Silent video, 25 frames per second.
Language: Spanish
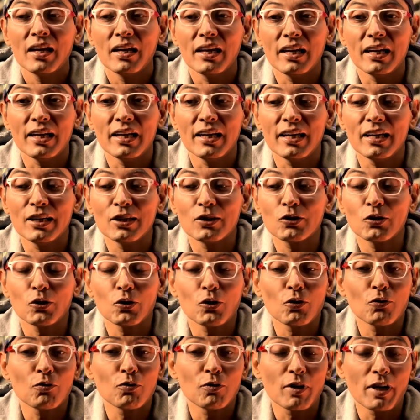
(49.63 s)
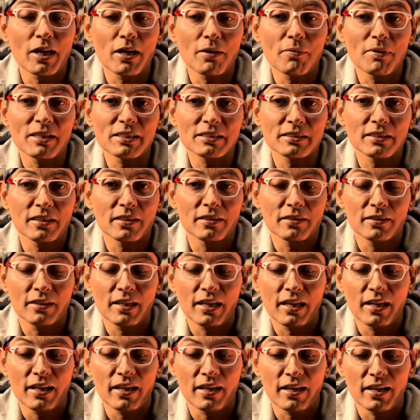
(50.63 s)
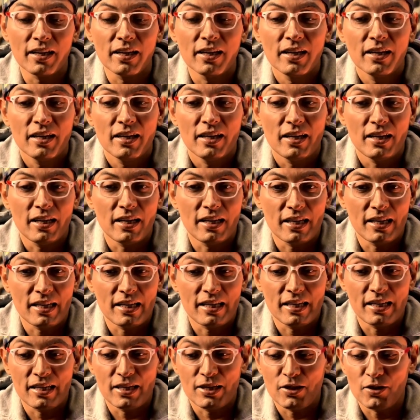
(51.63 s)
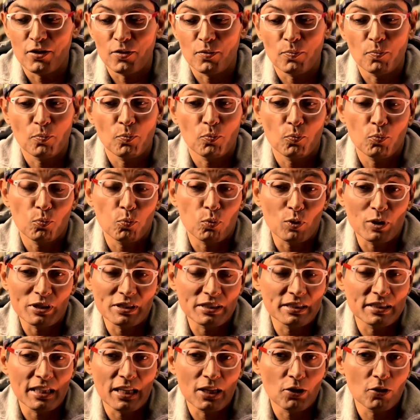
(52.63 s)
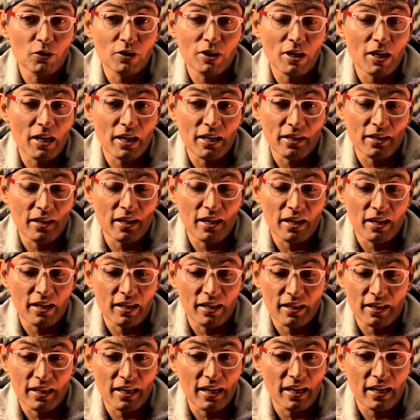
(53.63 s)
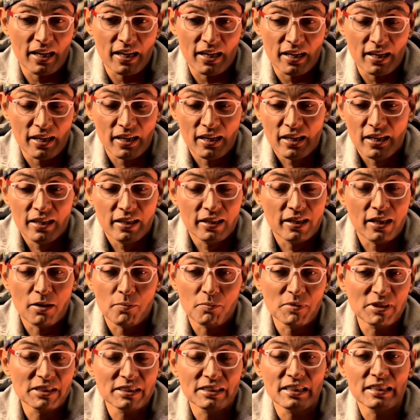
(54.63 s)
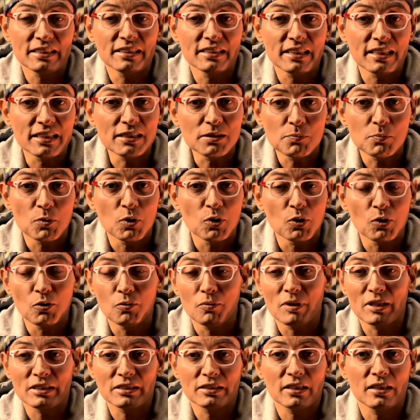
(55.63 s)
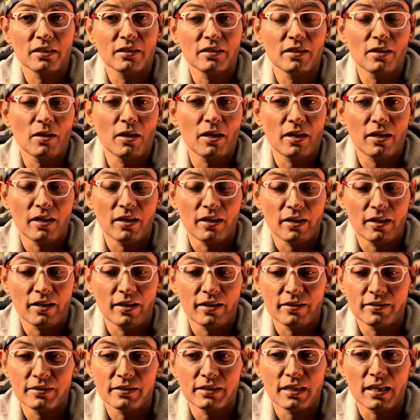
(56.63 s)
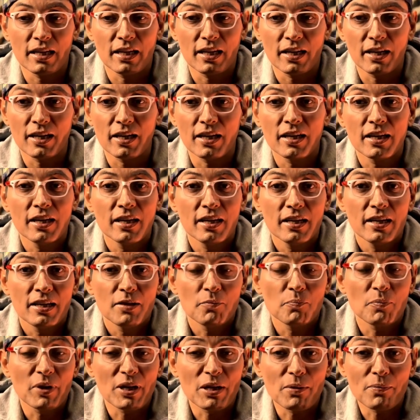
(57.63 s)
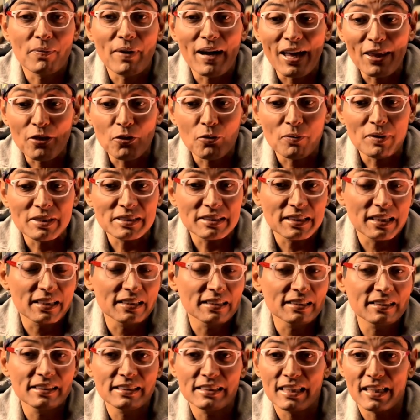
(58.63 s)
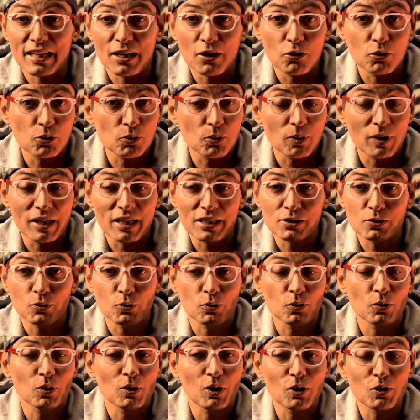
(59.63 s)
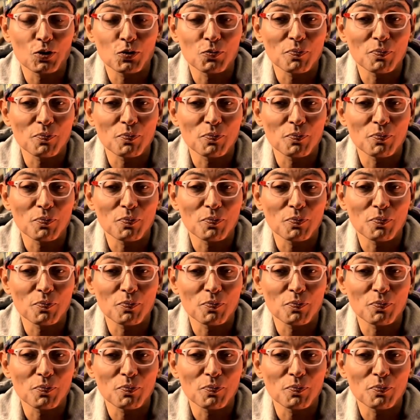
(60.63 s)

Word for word: Eh, todo fue bastante... Eh, pues lleno de, de, de, de misticismo, bastante este, privado, bastante encerrado todo el asunto del